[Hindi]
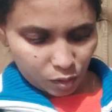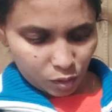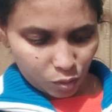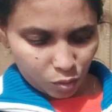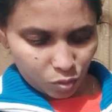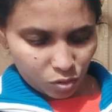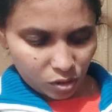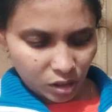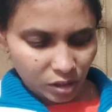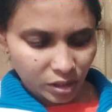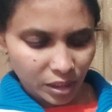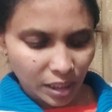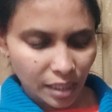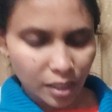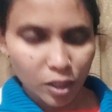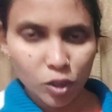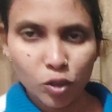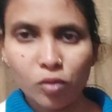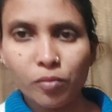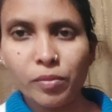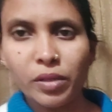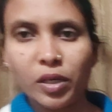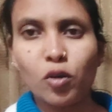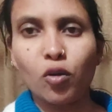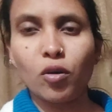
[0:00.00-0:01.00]
तो उसकी तैयारी
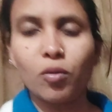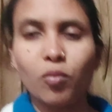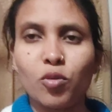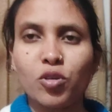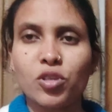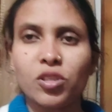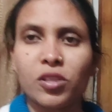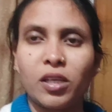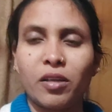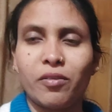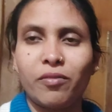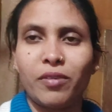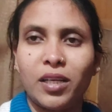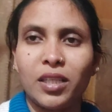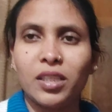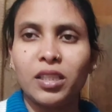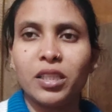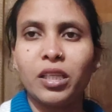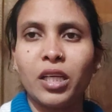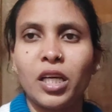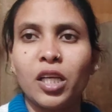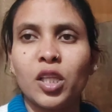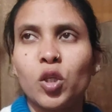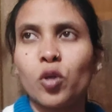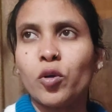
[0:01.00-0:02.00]
तो मैंने ऑलमोस्ट करवा दी
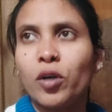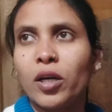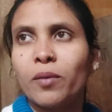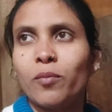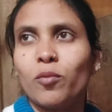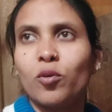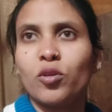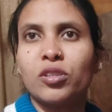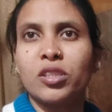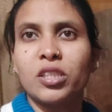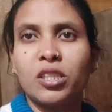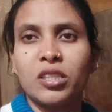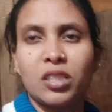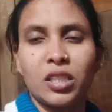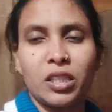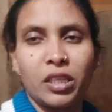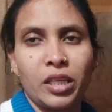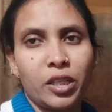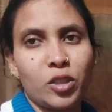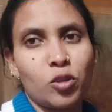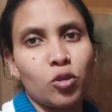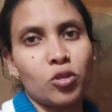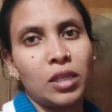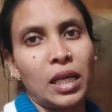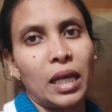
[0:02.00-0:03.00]
है थोड़ा बहुत चीज़ें
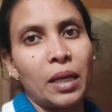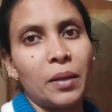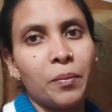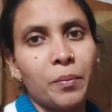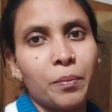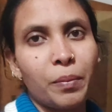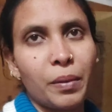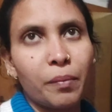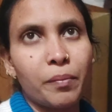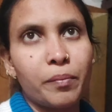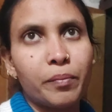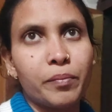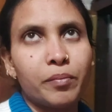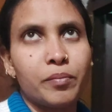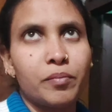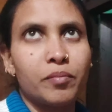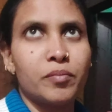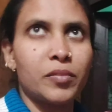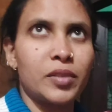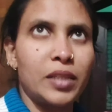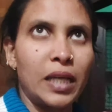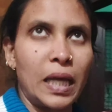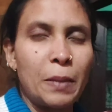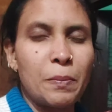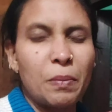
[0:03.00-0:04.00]
हैं जो टाइम पे
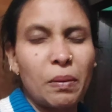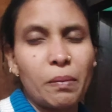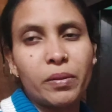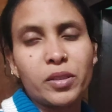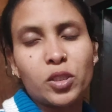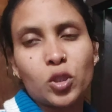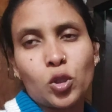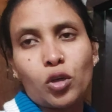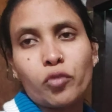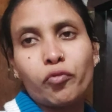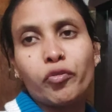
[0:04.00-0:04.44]
टाइम पे बच्चों